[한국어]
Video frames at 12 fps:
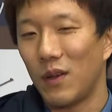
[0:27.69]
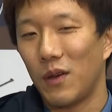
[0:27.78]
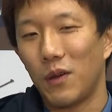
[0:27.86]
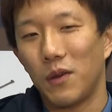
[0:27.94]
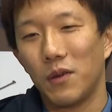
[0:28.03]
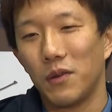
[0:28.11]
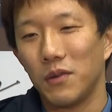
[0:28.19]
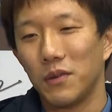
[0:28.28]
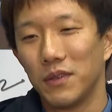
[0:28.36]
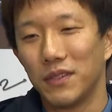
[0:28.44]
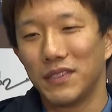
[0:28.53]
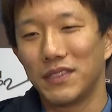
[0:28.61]

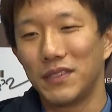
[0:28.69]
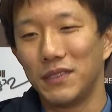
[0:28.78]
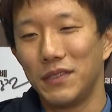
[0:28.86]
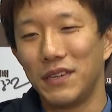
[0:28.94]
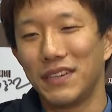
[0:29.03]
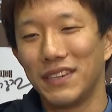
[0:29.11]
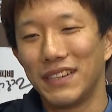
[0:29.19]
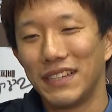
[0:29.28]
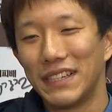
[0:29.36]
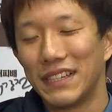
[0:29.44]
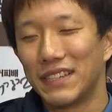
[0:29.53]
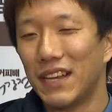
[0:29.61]
어, 사실 그
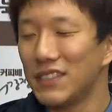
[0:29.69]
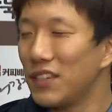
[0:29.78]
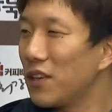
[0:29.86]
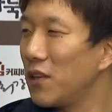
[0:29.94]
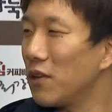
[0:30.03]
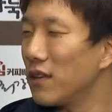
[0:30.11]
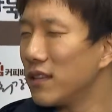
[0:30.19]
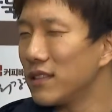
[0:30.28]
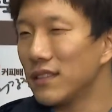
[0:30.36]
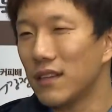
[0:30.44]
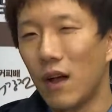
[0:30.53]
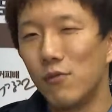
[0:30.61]
그 당시 기억이
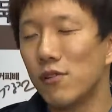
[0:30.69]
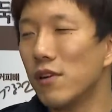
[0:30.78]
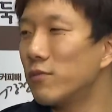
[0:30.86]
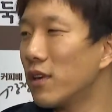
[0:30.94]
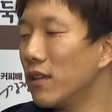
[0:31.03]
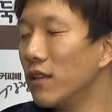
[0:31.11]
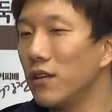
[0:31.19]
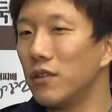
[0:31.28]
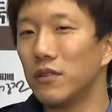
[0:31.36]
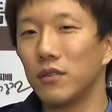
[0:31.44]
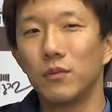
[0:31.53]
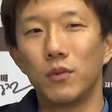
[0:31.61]
사실
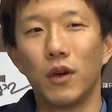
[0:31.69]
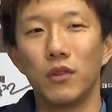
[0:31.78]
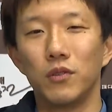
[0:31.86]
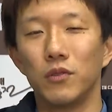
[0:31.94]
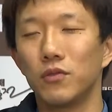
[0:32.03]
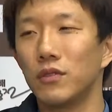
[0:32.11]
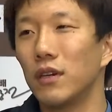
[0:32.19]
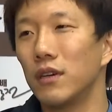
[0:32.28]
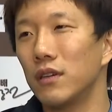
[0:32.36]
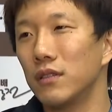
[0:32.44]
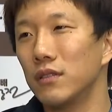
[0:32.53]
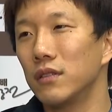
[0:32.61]
가물가물한데요. 뭐 안조영
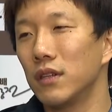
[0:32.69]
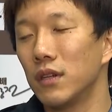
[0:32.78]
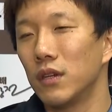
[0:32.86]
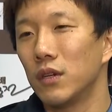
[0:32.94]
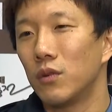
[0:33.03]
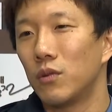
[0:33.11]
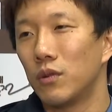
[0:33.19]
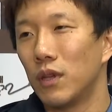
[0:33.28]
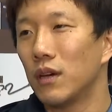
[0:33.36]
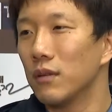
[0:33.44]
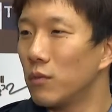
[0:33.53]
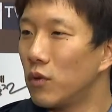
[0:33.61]
구단과는
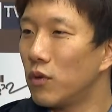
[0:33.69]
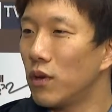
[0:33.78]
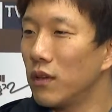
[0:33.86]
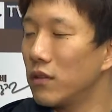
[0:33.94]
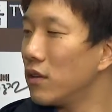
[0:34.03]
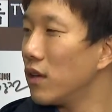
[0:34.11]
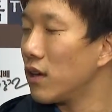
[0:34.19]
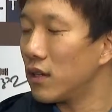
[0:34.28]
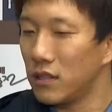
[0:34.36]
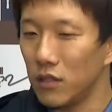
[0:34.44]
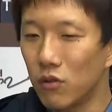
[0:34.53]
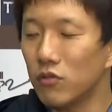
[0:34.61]
워낙 뭐 예전에
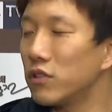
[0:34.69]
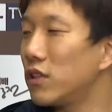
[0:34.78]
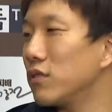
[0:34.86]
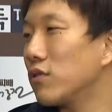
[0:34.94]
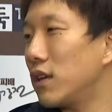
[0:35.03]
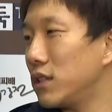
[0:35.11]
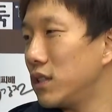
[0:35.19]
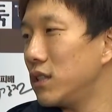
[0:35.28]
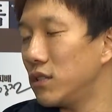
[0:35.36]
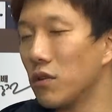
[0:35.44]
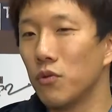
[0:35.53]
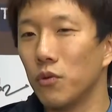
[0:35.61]
같이 연구실에도 같이
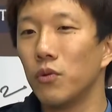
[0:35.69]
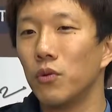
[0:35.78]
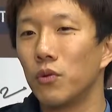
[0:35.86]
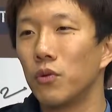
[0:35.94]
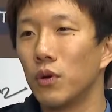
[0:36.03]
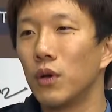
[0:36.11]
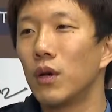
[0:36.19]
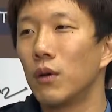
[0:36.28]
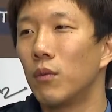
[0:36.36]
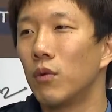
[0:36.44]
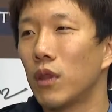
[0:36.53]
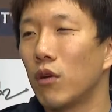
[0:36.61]
있었고
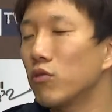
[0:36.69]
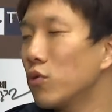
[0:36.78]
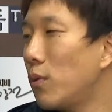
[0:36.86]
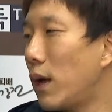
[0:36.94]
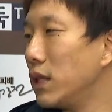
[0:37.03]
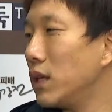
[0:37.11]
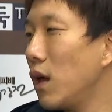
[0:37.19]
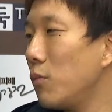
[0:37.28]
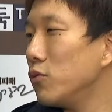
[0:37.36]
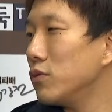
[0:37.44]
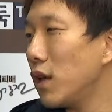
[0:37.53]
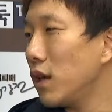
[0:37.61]
뭐 대국도 많이
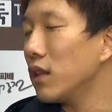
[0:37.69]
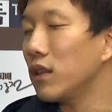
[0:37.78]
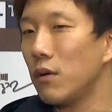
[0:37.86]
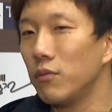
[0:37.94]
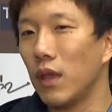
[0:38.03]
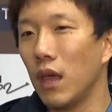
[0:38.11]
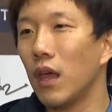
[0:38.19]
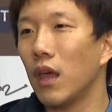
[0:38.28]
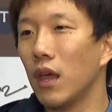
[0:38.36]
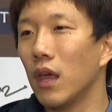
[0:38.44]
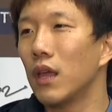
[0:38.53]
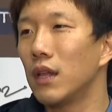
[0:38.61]
해본 사이이기
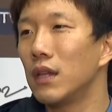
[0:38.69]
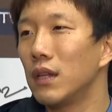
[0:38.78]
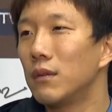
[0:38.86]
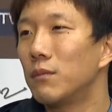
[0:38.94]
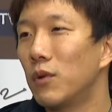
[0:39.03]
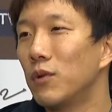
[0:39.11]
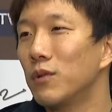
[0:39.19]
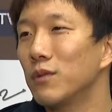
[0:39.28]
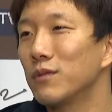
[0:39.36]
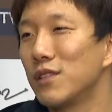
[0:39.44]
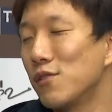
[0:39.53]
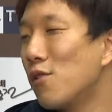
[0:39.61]
때문에
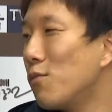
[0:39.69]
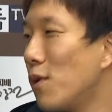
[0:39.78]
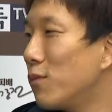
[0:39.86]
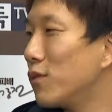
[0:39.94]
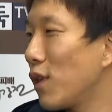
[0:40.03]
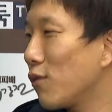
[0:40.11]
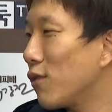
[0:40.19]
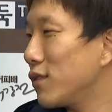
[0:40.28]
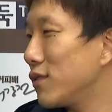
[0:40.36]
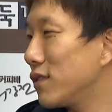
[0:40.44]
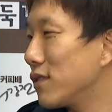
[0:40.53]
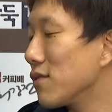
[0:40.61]
뭐 즐거운 마음으로 대국할
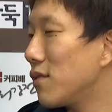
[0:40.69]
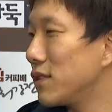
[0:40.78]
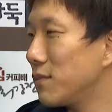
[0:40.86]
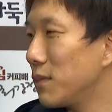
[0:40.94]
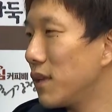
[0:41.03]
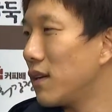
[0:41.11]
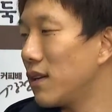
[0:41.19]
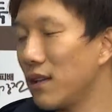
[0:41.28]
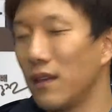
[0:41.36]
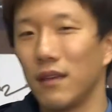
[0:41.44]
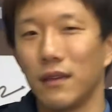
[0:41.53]
수 있을 것 같습니다. 아, 네.